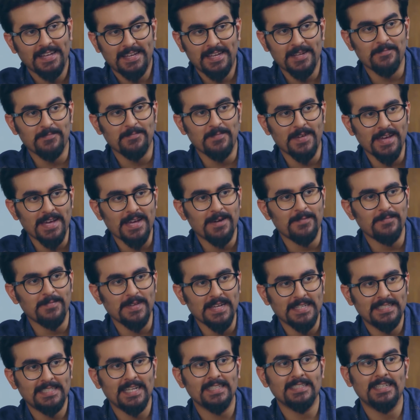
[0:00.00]
लेकिन मैं
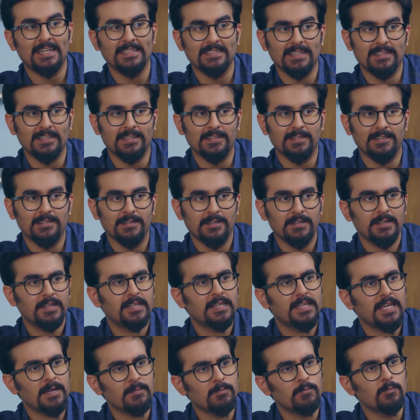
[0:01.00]
हमेशा जानता था
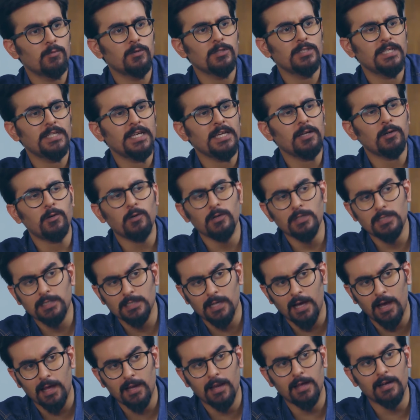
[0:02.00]
कि मुझे
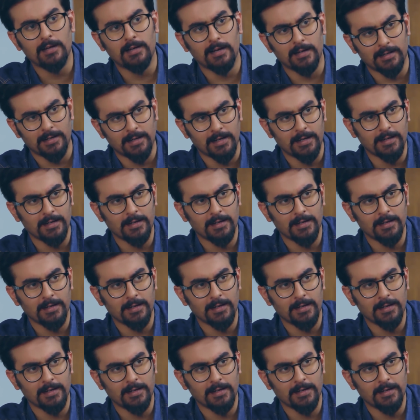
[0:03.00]
कुछ अलग करना